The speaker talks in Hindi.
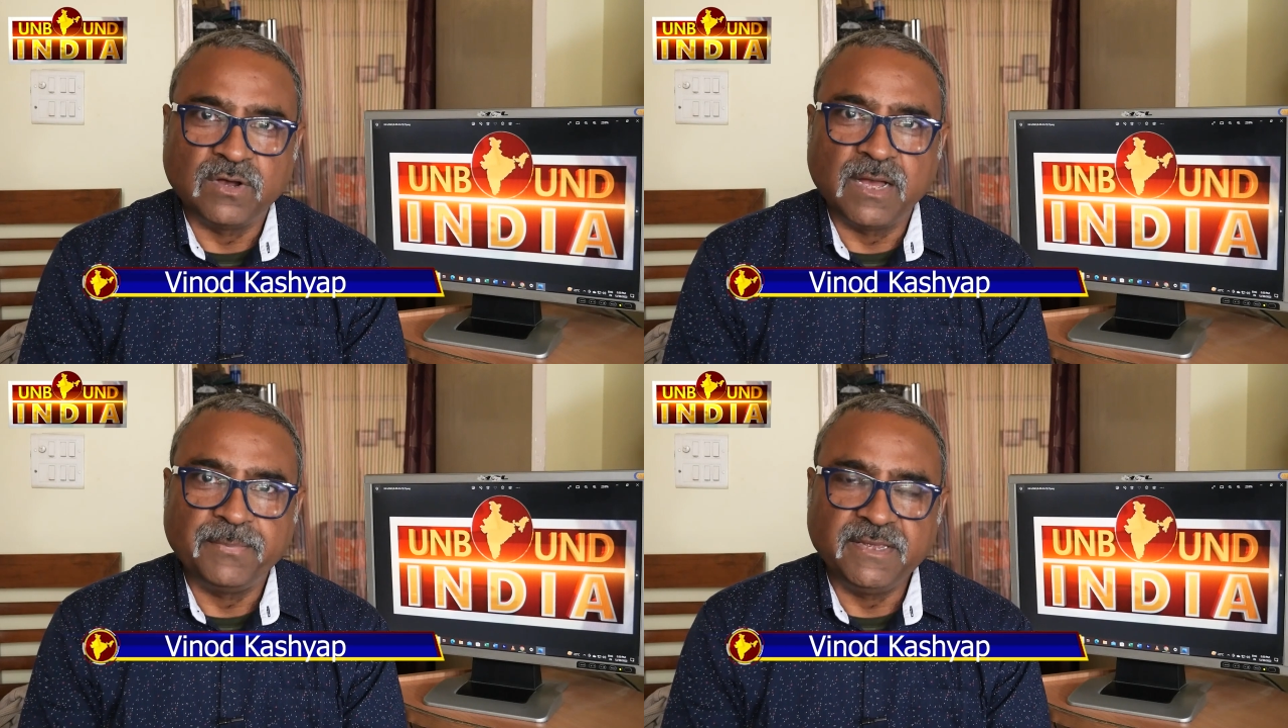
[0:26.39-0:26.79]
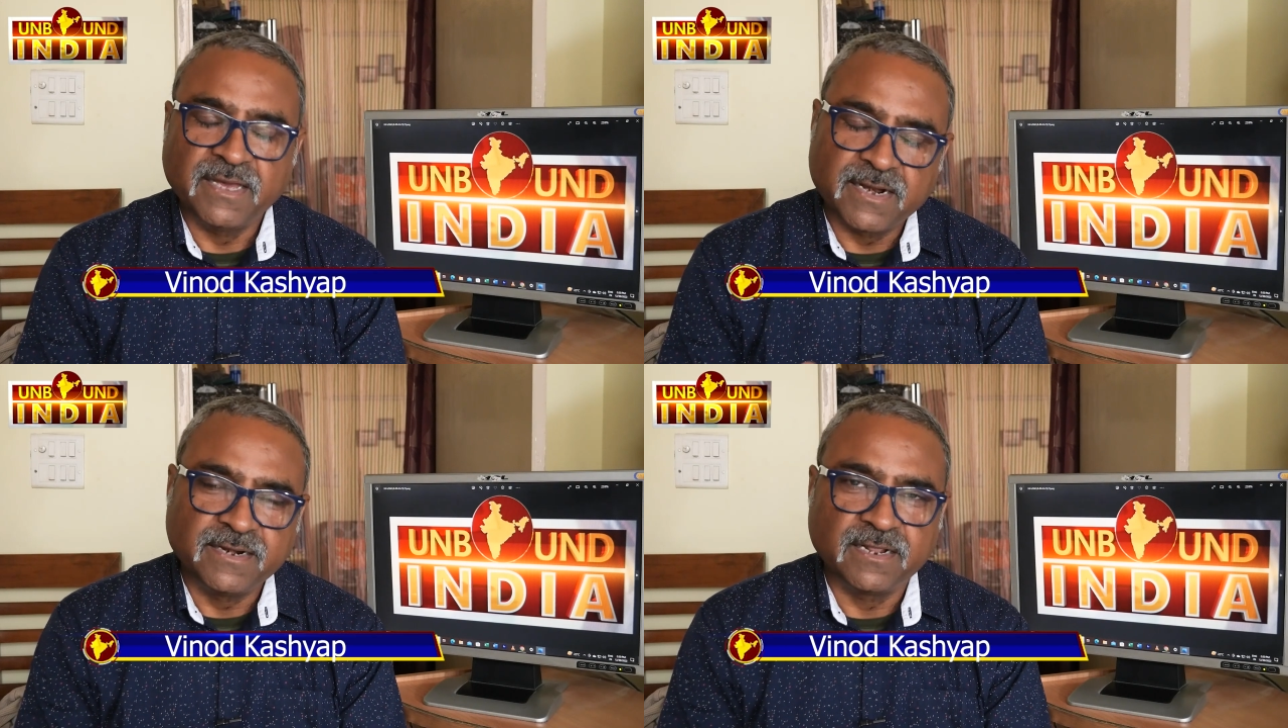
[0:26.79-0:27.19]
आप
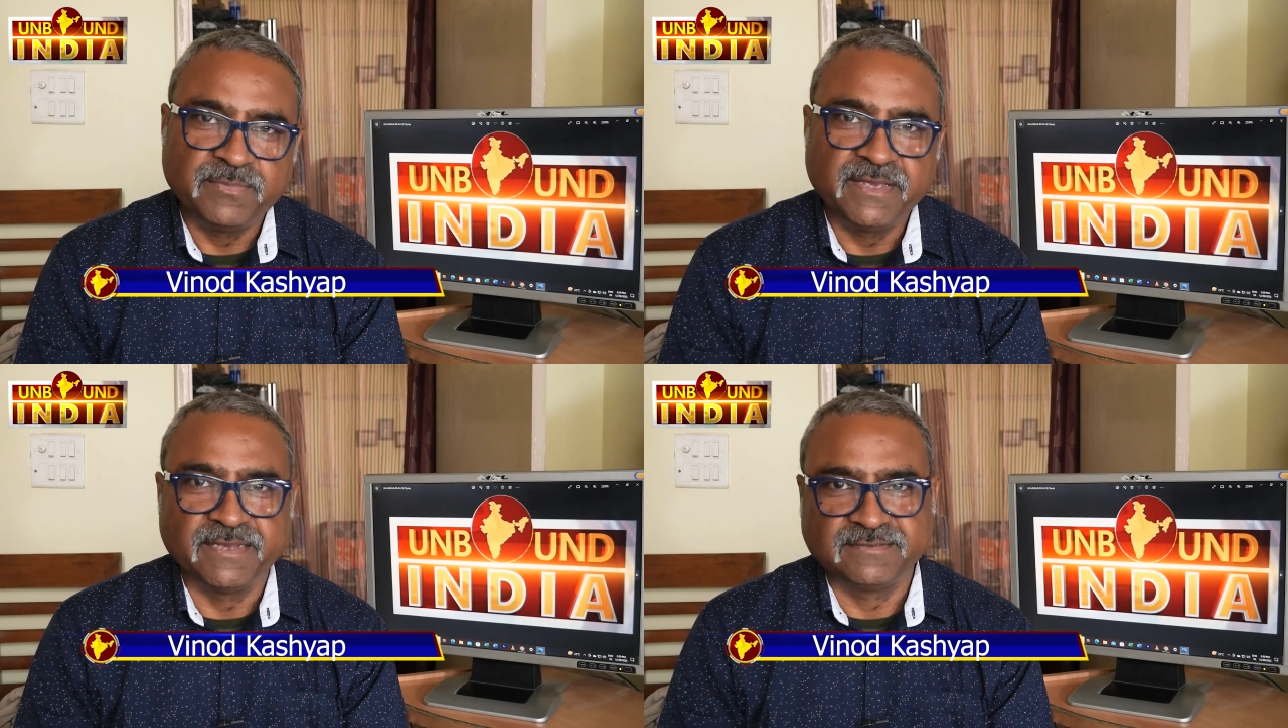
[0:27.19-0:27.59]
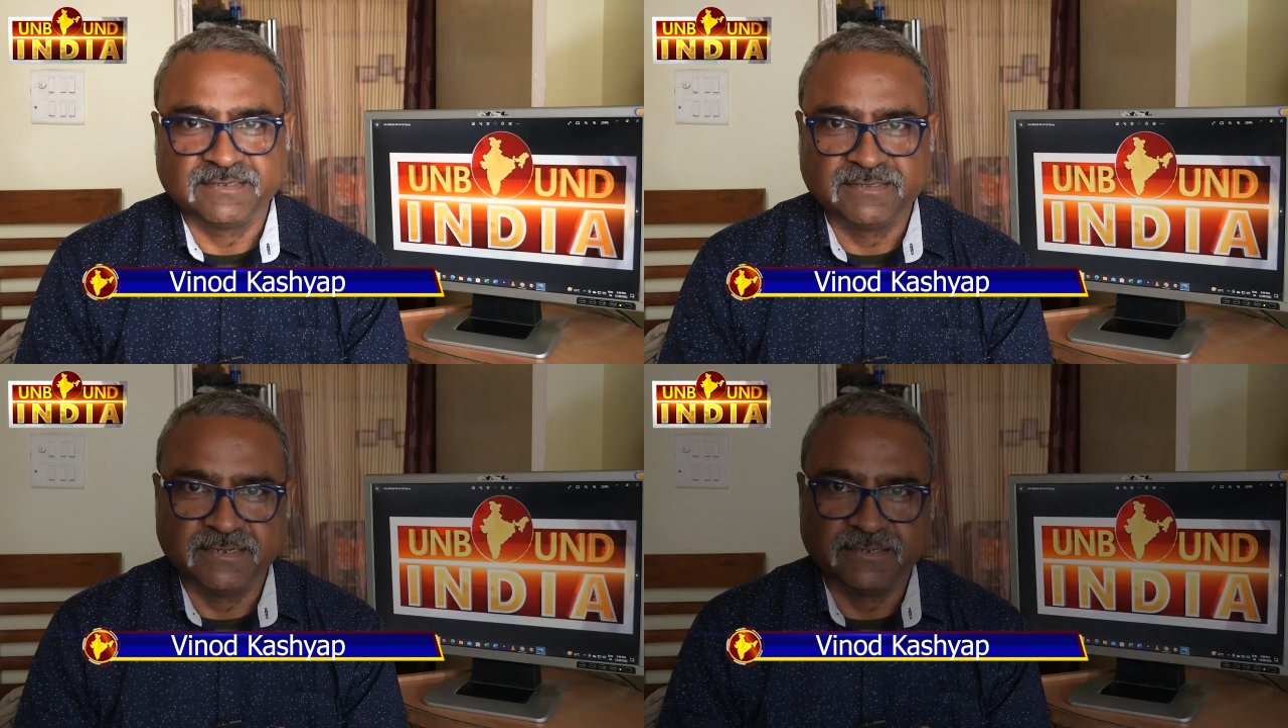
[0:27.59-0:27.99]
ईयर एंडर भी कह
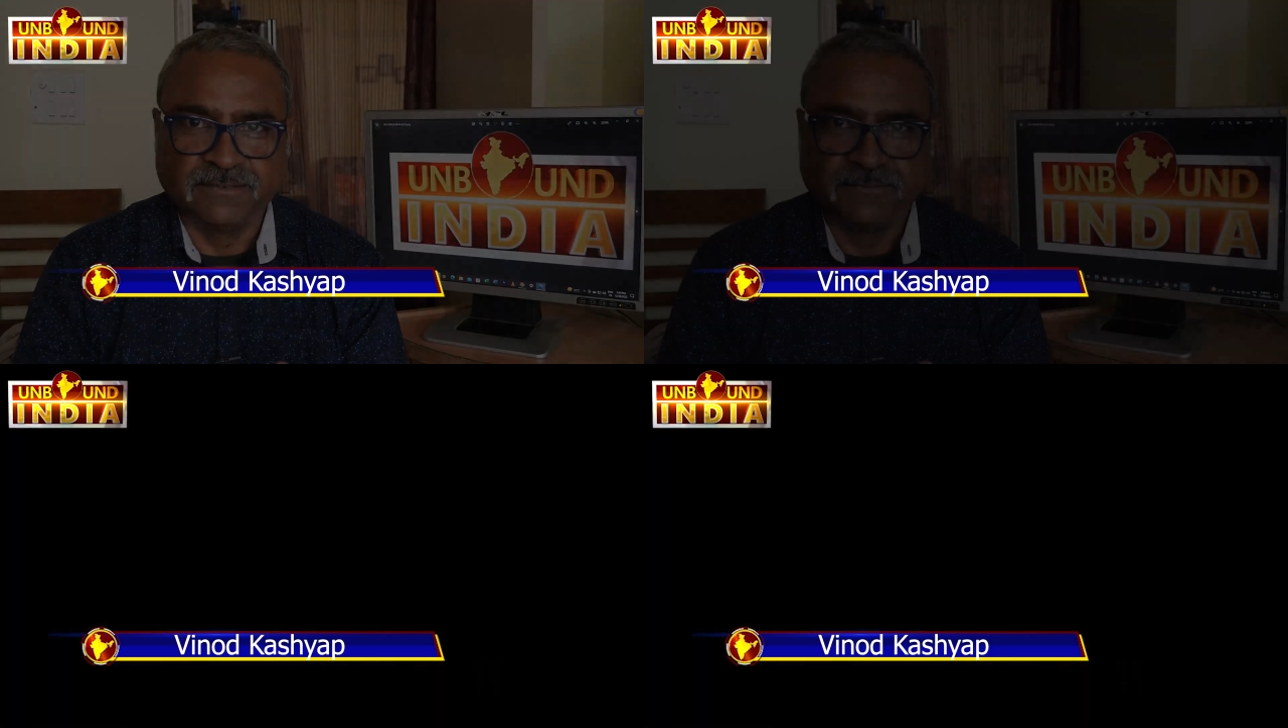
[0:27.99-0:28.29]
सकते हैं